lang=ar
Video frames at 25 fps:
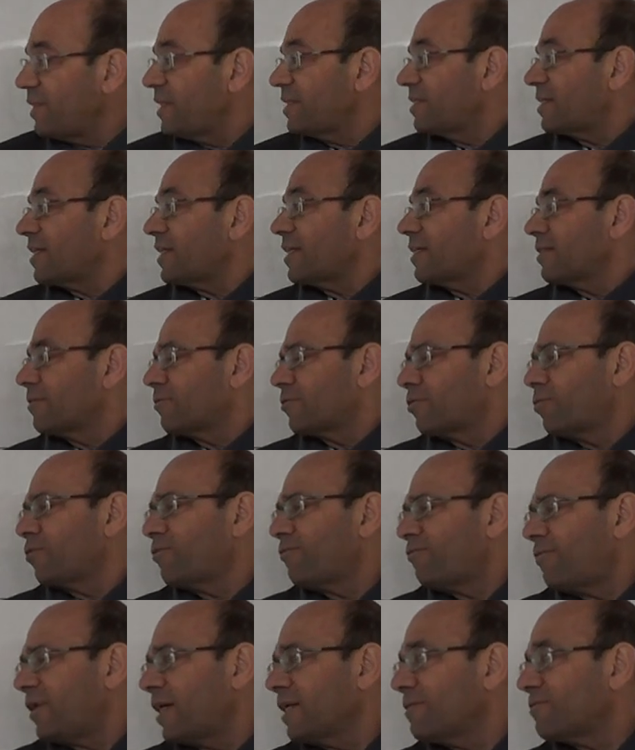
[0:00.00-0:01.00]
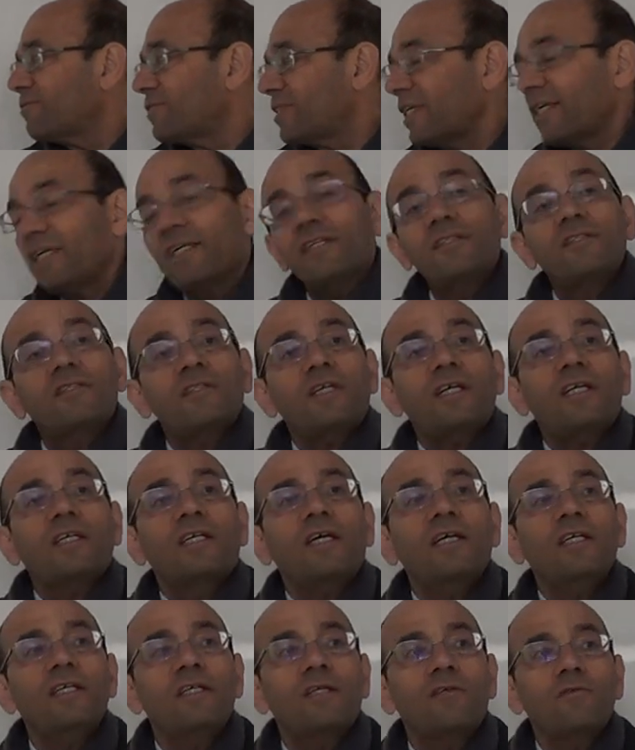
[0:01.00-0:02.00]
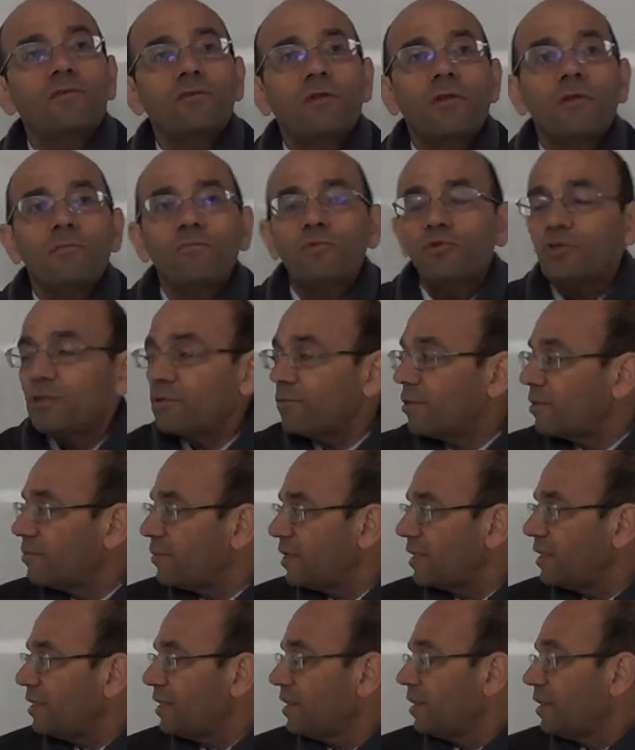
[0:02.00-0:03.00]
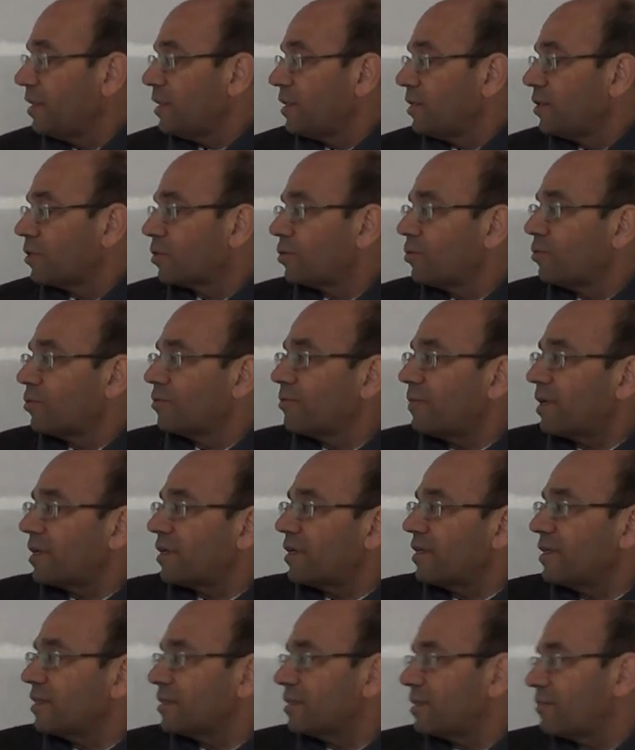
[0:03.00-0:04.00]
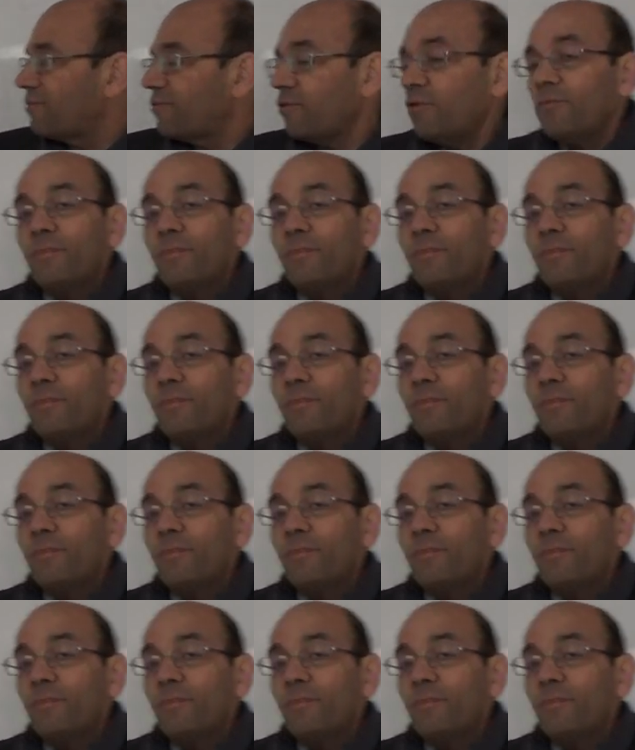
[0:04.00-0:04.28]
ملي سكند كل 5 سكند راح نغير نطلب مستوى المي يكون مره يرتفع